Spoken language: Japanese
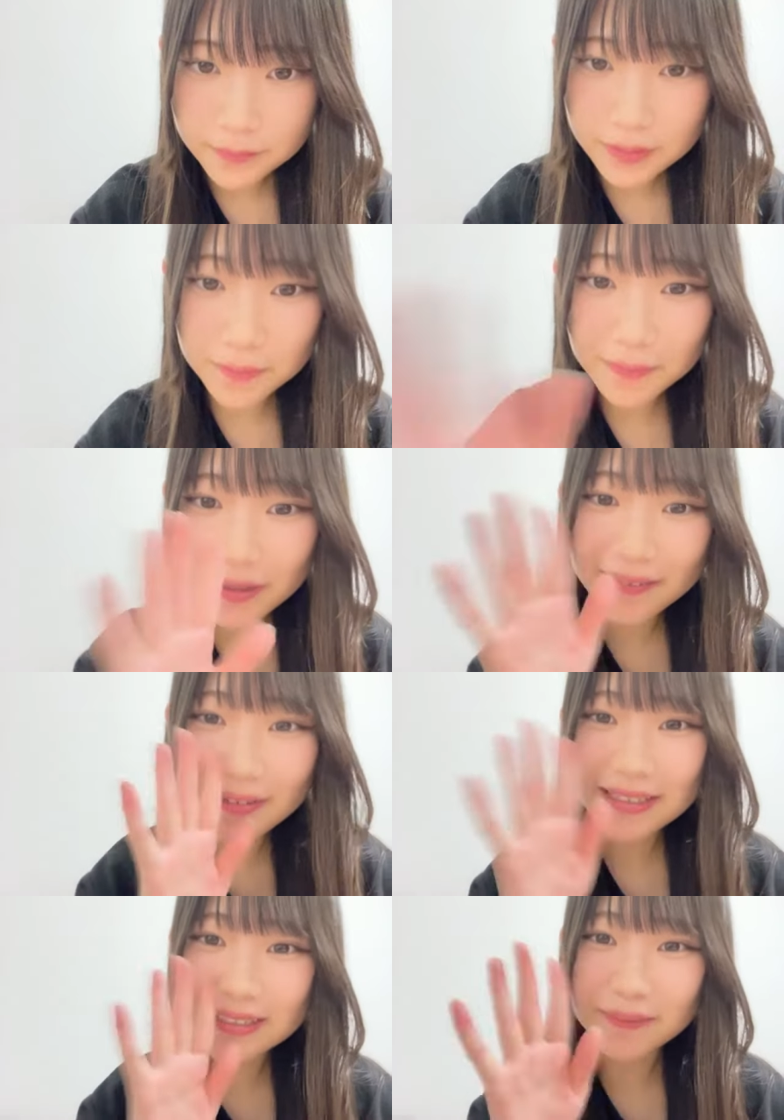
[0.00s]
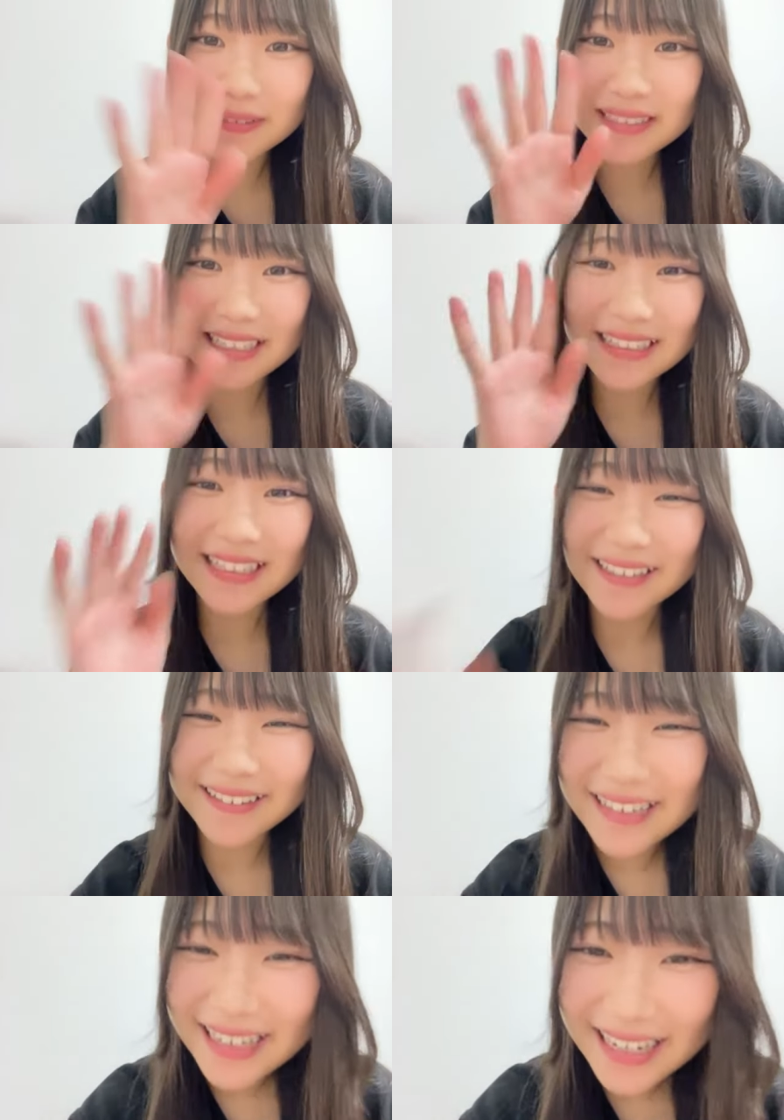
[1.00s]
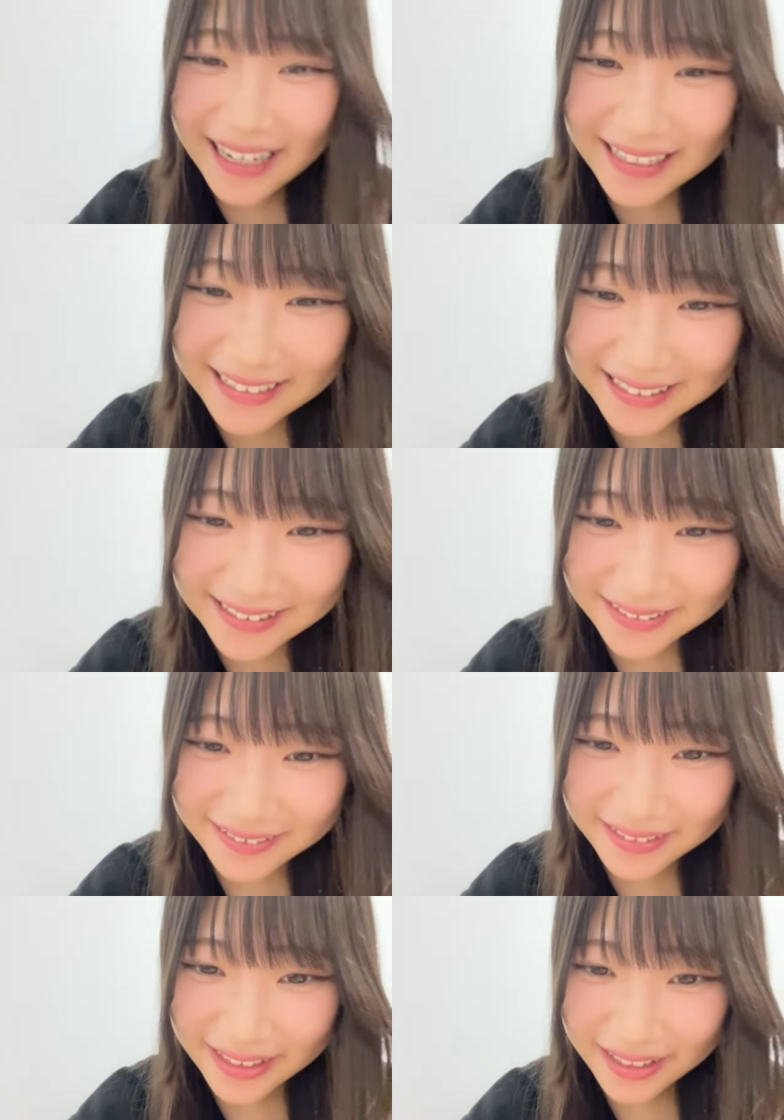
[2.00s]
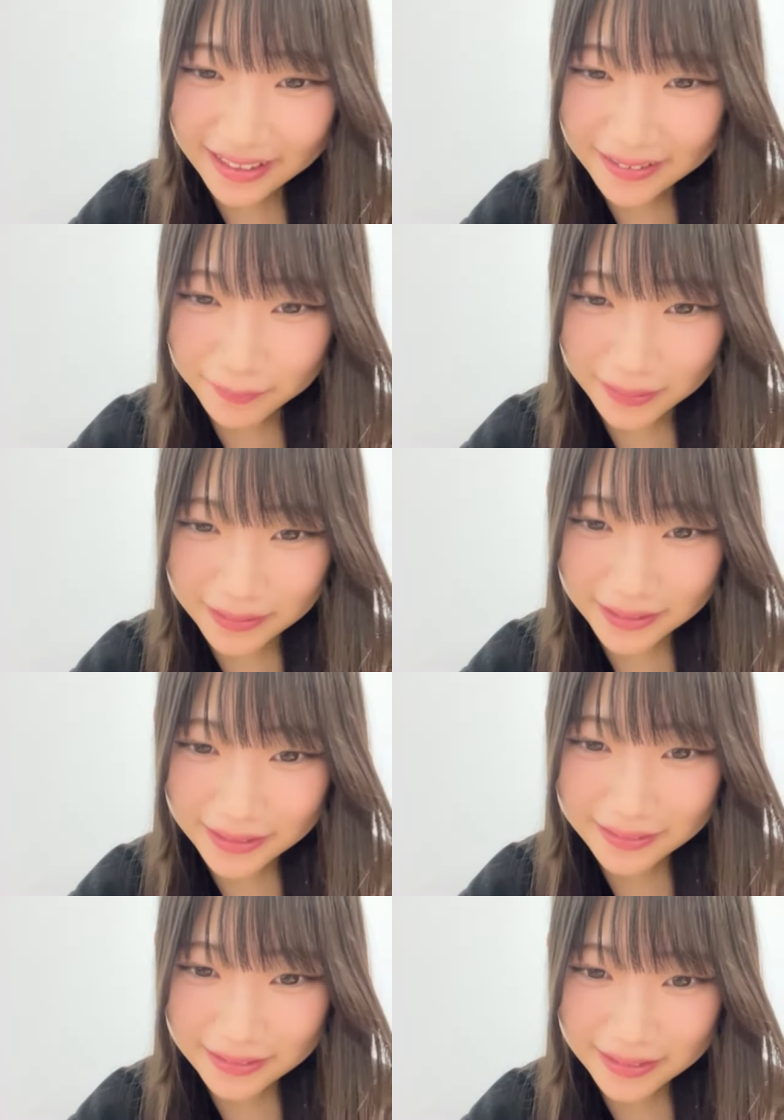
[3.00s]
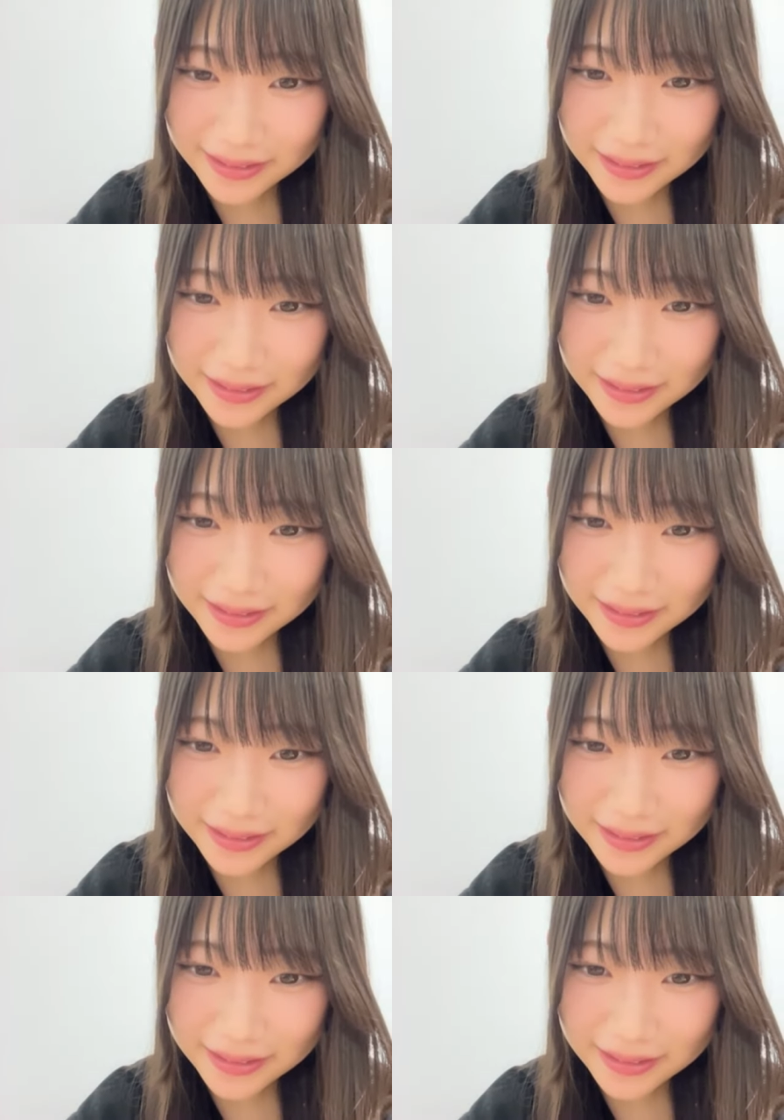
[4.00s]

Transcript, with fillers: こんばんは寂しかったよありがとうね待っててくれて